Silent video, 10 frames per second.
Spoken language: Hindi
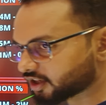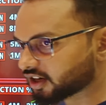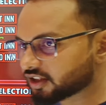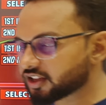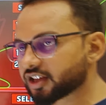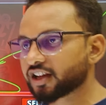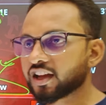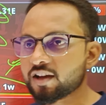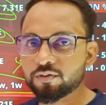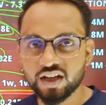को जहर दिए
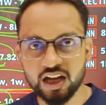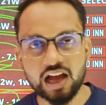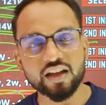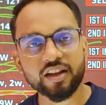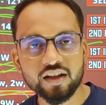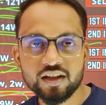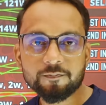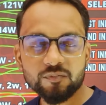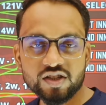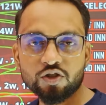खाया पिया आके
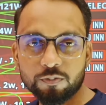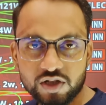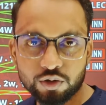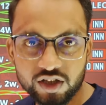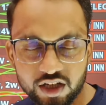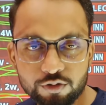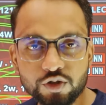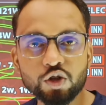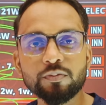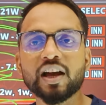जिस रूम में सोते हैं ना
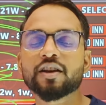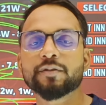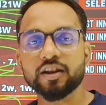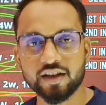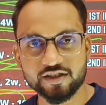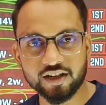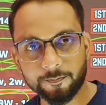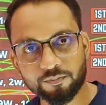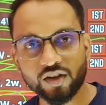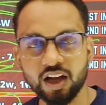उसी रूम में आके मर गया
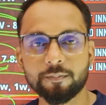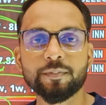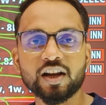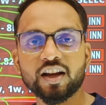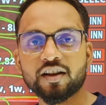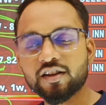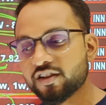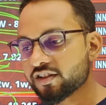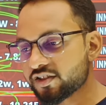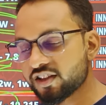साला अब बेटा
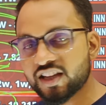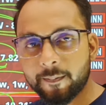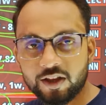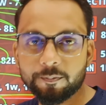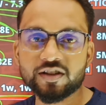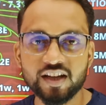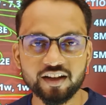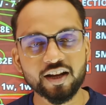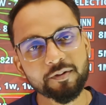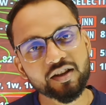जिंदा में तो
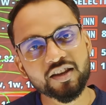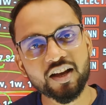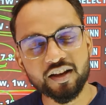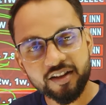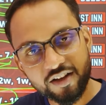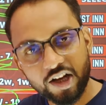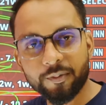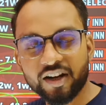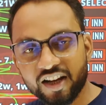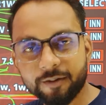परेशान कर भी किया
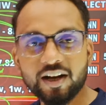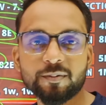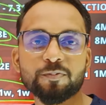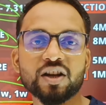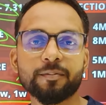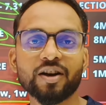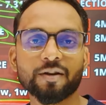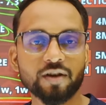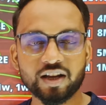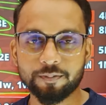और मरने के बाद भी पूरा
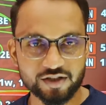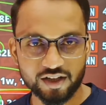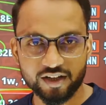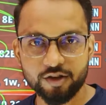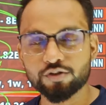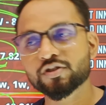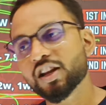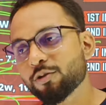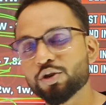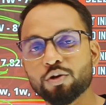महक महक के परेशान किया उसको
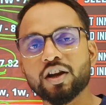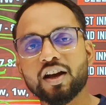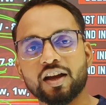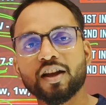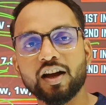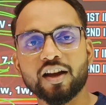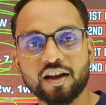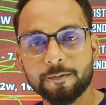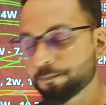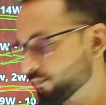साला खोजो कहाँ
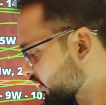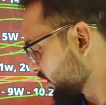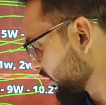कहाँ कहाँ